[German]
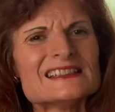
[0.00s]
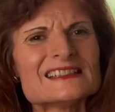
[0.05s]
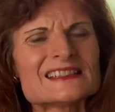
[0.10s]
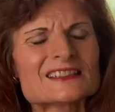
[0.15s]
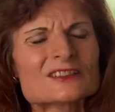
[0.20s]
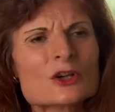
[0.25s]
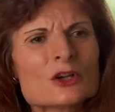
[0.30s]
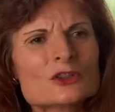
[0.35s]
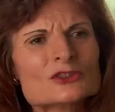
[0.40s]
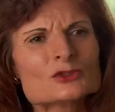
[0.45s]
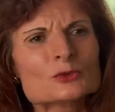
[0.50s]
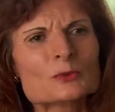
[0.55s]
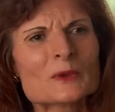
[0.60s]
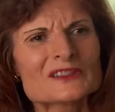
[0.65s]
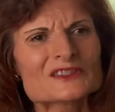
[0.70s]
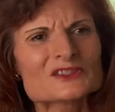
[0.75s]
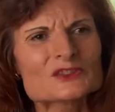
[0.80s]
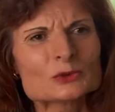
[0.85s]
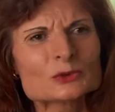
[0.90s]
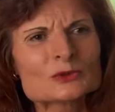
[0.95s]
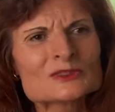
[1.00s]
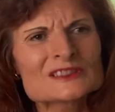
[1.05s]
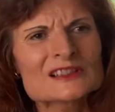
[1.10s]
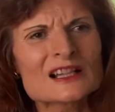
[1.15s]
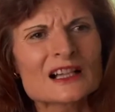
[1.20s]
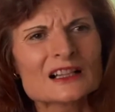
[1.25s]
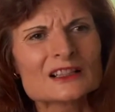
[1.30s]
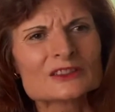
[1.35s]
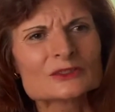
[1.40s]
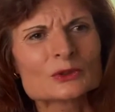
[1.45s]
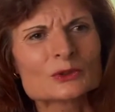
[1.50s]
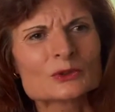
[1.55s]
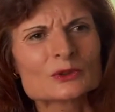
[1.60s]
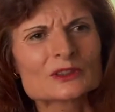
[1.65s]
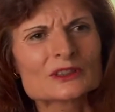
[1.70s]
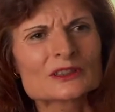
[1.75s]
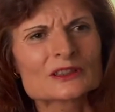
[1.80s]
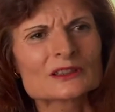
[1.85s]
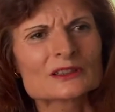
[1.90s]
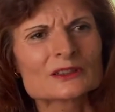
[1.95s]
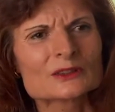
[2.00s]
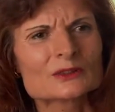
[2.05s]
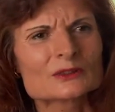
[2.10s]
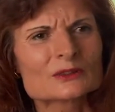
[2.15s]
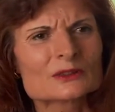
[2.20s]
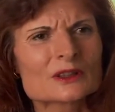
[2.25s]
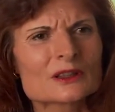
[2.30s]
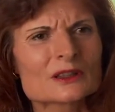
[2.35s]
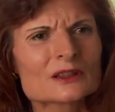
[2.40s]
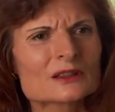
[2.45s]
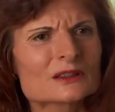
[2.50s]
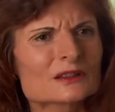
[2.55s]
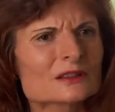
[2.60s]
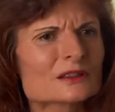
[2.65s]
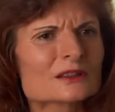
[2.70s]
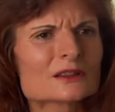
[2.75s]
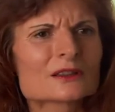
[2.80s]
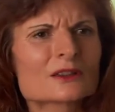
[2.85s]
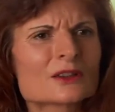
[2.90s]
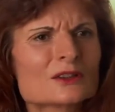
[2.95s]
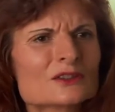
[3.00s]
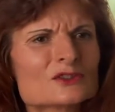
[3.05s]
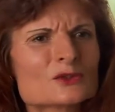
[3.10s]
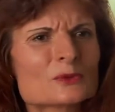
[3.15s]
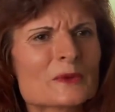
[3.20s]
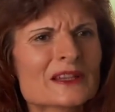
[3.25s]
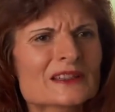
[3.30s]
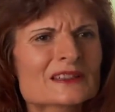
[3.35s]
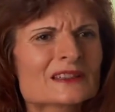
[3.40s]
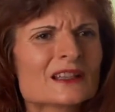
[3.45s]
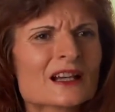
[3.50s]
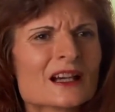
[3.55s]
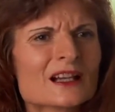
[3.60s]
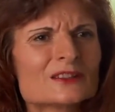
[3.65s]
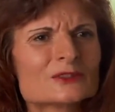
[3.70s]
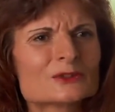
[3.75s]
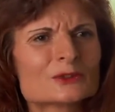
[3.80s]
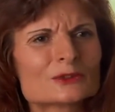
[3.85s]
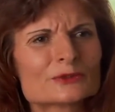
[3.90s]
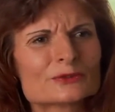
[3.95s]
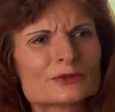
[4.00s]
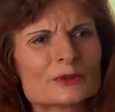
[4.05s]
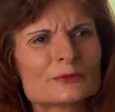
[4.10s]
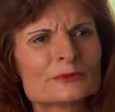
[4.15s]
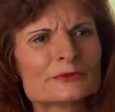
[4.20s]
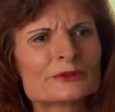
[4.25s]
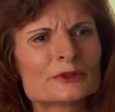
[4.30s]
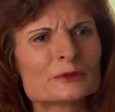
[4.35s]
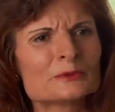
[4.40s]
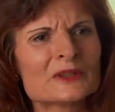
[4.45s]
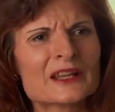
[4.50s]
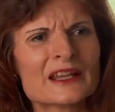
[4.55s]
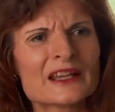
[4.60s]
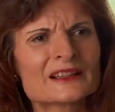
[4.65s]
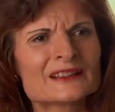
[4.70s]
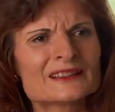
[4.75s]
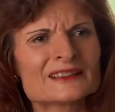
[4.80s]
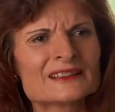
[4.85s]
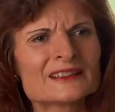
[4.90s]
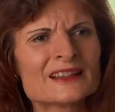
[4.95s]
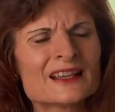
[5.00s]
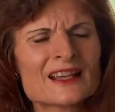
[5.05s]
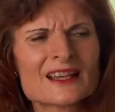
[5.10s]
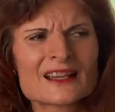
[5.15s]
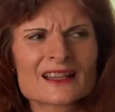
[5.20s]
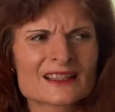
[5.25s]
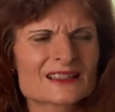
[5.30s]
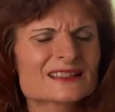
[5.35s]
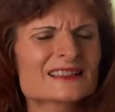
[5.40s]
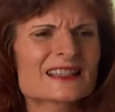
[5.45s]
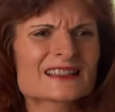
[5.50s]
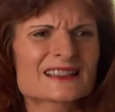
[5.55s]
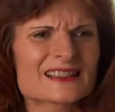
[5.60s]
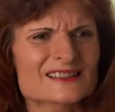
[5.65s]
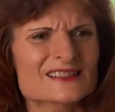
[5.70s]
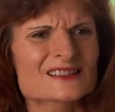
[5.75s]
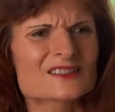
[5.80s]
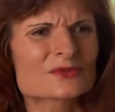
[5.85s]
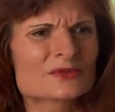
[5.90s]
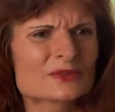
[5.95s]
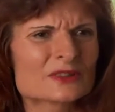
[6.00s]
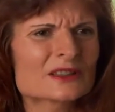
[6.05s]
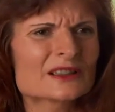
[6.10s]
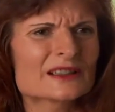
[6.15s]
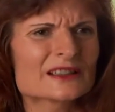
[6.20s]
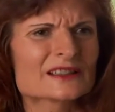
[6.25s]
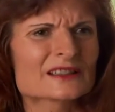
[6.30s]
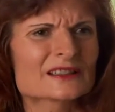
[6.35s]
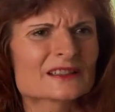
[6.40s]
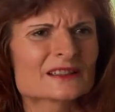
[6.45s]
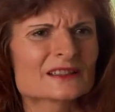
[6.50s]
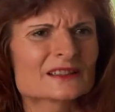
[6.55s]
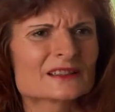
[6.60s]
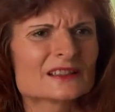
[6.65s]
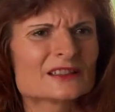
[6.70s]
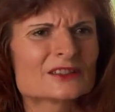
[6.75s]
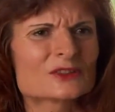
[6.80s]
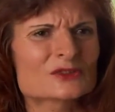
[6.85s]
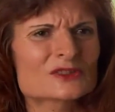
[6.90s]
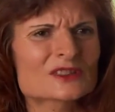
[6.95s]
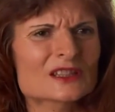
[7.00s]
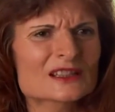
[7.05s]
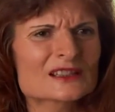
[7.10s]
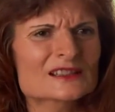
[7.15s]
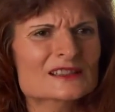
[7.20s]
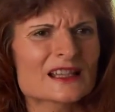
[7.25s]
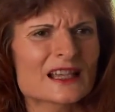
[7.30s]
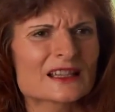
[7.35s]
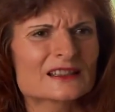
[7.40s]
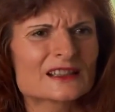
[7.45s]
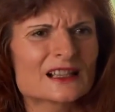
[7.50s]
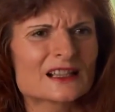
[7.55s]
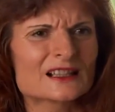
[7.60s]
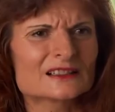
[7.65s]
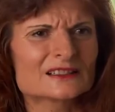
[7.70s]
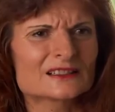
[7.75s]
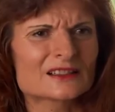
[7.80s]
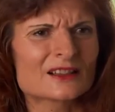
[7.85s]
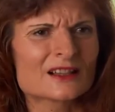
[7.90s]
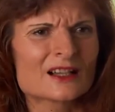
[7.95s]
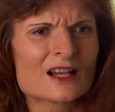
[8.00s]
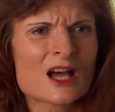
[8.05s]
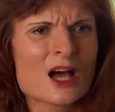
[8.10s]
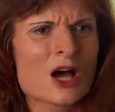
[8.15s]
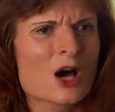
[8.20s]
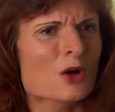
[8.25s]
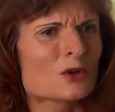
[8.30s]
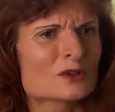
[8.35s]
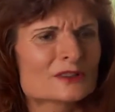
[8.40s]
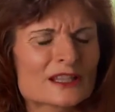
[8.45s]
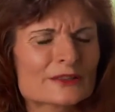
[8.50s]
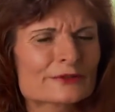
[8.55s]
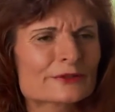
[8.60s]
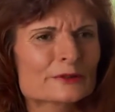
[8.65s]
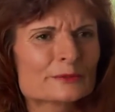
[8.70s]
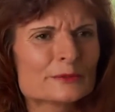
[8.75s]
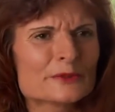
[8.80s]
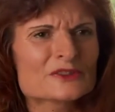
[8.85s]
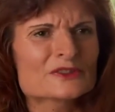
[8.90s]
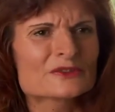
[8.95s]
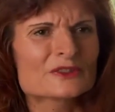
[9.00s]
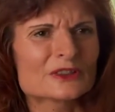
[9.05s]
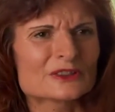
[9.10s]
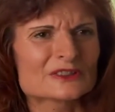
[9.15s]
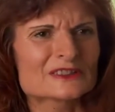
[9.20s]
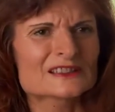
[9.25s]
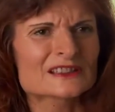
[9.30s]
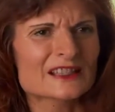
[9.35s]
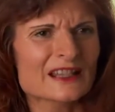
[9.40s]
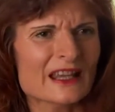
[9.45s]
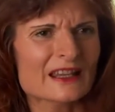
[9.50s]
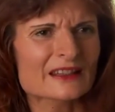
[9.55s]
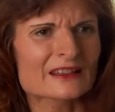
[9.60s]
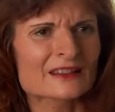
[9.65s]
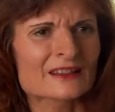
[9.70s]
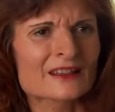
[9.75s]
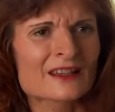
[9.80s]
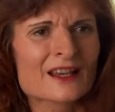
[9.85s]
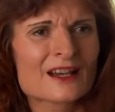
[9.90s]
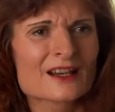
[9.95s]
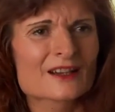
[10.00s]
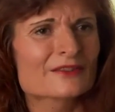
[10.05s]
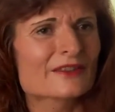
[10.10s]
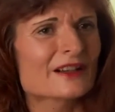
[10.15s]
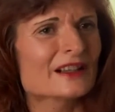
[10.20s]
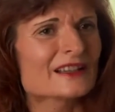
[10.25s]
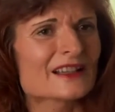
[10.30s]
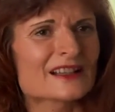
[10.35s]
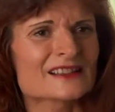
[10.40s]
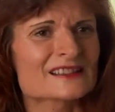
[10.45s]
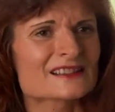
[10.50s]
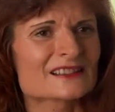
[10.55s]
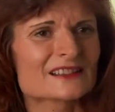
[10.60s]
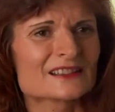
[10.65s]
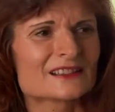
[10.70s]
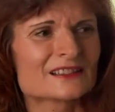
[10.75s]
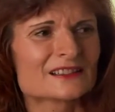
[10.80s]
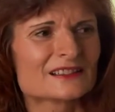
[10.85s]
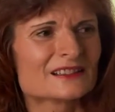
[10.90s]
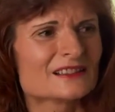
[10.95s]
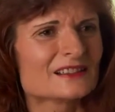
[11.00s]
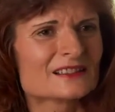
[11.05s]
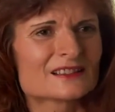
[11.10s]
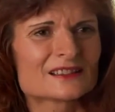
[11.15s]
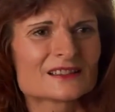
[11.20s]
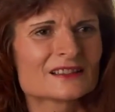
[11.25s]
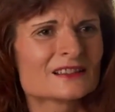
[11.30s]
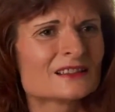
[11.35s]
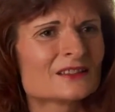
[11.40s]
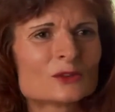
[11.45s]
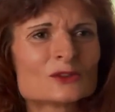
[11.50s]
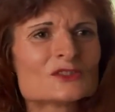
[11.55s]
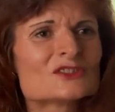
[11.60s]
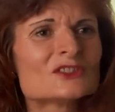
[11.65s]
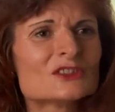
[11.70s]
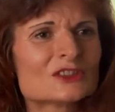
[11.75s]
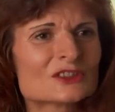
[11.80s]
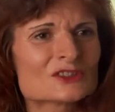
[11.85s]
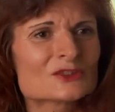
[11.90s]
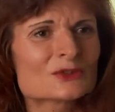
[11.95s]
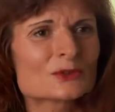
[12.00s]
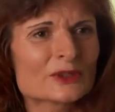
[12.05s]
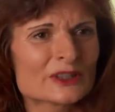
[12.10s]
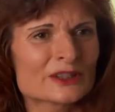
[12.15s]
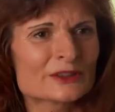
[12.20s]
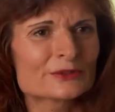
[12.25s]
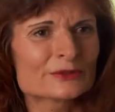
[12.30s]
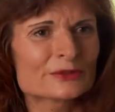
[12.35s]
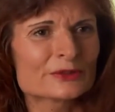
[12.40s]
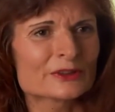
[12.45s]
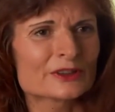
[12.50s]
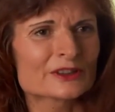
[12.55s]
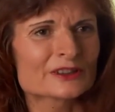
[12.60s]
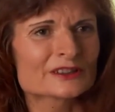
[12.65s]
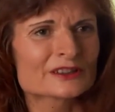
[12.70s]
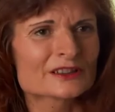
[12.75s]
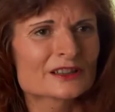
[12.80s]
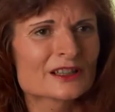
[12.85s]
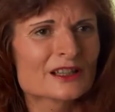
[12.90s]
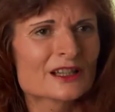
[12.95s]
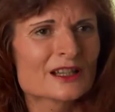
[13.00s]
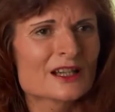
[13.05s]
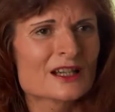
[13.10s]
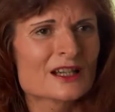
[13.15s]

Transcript: Diese Konsumationshaltung äh, oder Konsumentenhaltung vom, vom Lernen, ich denke, das ist wirklich äh, Industriezeitalter. Und davon müssen wir uns trennen, weil das äh, uns nirgendwo hinführt.